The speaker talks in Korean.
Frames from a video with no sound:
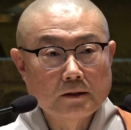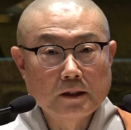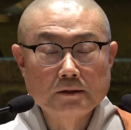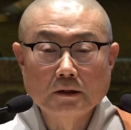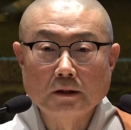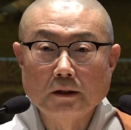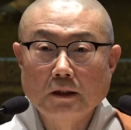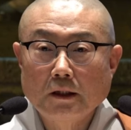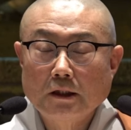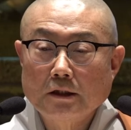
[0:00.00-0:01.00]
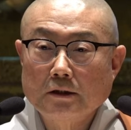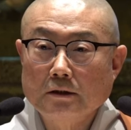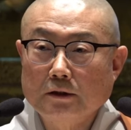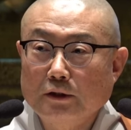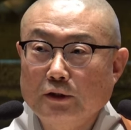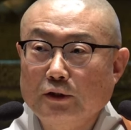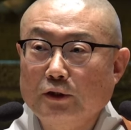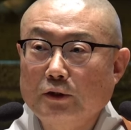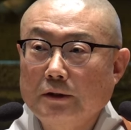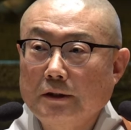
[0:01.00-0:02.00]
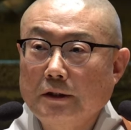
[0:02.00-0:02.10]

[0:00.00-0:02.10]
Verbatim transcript: 근데 이제 그